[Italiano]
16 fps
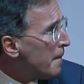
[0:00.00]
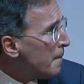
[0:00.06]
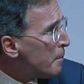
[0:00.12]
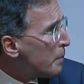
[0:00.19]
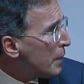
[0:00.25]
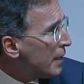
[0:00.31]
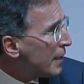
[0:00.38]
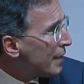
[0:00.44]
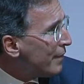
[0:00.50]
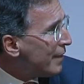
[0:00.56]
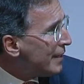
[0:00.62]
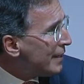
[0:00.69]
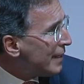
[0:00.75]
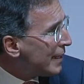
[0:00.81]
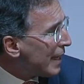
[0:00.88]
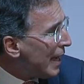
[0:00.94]

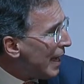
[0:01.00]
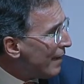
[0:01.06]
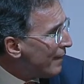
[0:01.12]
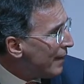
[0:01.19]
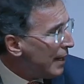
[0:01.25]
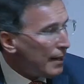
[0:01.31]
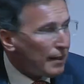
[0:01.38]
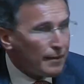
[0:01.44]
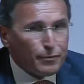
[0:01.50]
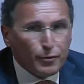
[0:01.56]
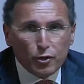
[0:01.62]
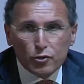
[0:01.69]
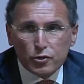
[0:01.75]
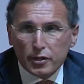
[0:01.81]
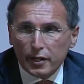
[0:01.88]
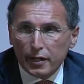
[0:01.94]
rivendicava
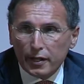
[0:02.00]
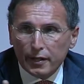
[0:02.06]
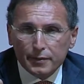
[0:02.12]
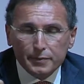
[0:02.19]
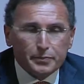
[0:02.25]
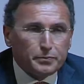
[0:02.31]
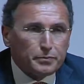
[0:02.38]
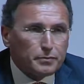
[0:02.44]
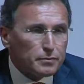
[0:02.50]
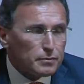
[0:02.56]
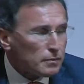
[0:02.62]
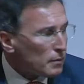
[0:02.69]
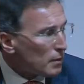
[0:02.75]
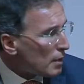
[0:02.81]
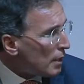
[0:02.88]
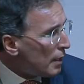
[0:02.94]
forse
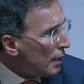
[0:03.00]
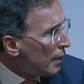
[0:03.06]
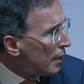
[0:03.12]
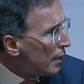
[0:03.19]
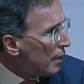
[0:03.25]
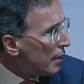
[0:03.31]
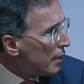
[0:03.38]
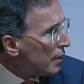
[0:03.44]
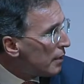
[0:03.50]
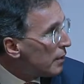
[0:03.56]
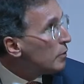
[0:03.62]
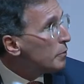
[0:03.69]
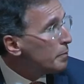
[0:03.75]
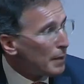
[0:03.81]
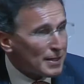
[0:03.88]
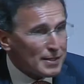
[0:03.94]
eh, in
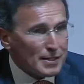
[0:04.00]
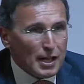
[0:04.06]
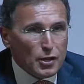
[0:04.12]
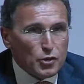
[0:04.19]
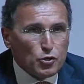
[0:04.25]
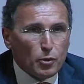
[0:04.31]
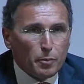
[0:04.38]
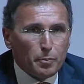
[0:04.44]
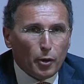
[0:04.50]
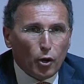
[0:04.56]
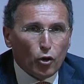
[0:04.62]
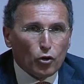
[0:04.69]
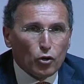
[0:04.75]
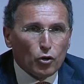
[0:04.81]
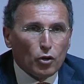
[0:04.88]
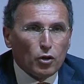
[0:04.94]
un passaggio
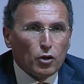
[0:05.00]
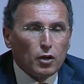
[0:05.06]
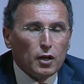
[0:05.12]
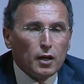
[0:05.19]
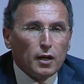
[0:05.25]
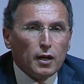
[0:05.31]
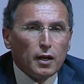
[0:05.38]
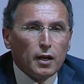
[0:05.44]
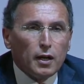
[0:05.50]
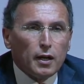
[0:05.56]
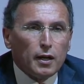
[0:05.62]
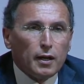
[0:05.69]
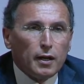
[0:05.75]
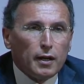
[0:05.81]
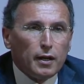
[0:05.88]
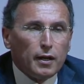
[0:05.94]
Porro
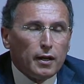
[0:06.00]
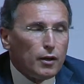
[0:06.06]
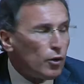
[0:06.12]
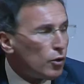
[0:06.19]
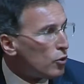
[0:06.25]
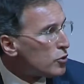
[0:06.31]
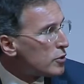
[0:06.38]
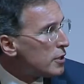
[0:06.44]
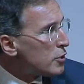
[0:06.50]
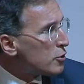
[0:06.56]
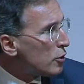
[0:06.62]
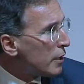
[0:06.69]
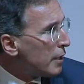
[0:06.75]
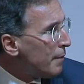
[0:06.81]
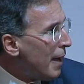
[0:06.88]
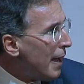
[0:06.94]
eh, o lo stesso
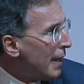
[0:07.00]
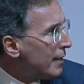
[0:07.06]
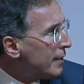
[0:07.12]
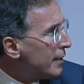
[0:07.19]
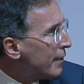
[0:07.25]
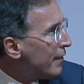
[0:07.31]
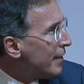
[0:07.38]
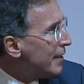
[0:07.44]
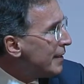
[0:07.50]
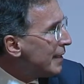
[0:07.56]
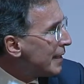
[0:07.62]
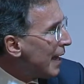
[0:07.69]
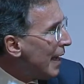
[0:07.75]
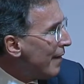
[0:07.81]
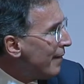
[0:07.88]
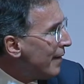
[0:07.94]
Grimaldi
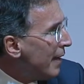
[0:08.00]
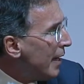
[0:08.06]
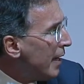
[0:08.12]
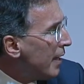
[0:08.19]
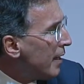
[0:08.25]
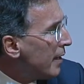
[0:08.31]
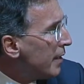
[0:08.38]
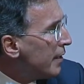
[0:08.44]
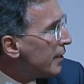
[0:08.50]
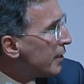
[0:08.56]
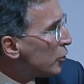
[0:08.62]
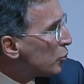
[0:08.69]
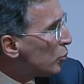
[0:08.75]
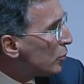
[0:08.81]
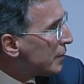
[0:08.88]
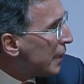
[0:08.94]
rivendicava i
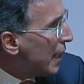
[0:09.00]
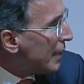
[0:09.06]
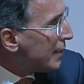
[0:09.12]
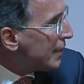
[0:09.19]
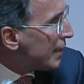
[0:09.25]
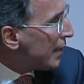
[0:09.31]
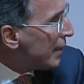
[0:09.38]
risultati che